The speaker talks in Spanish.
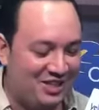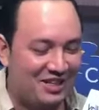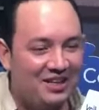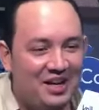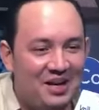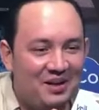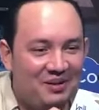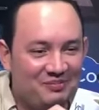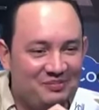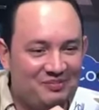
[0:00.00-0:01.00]
no, se,
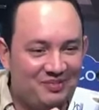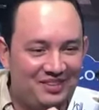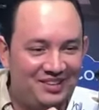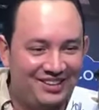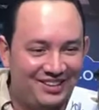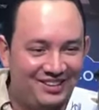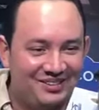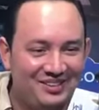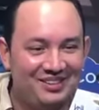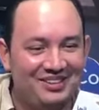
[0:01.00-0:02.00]
nos,
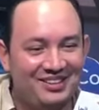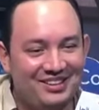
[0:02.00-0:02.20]
me linchan.